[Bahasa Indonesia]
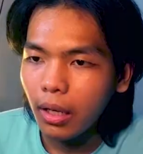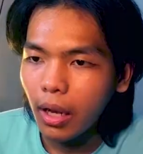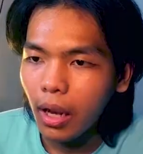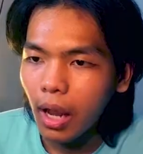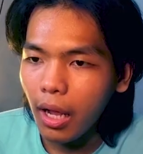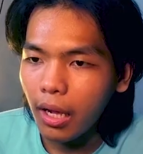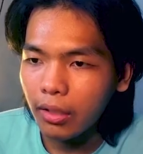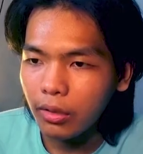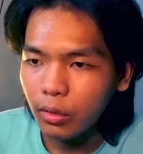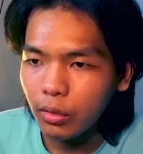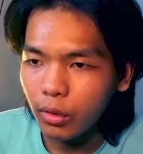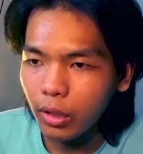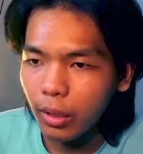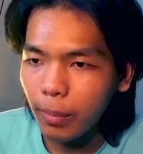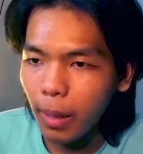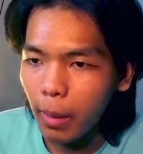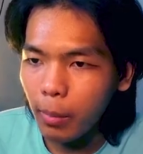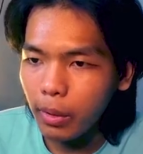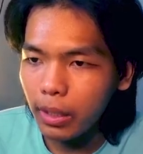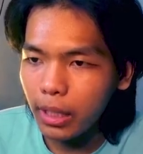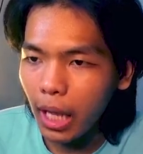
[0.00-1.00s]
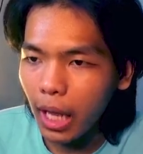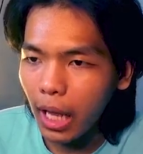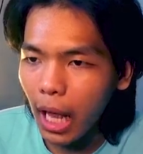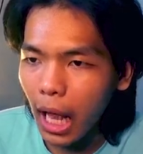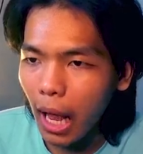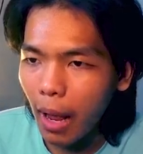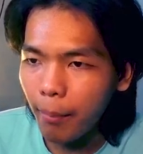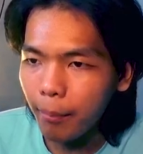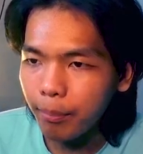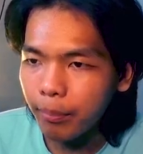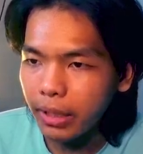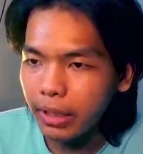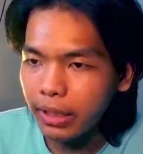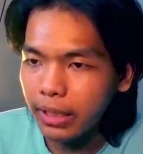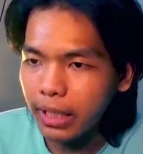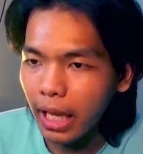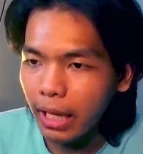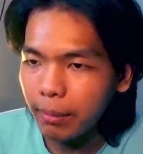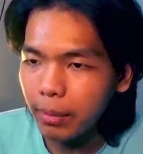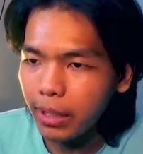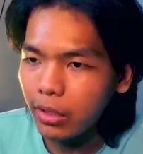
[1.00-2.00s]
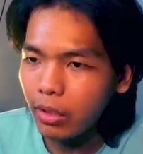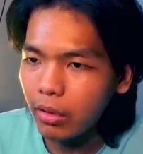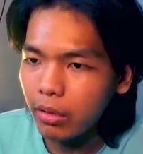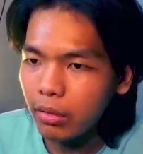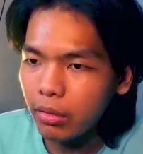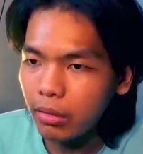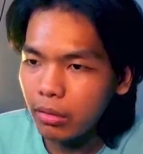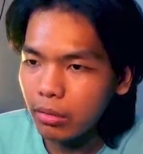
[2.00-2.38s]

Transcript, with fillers: langsung ke bawah ambil diamond dong.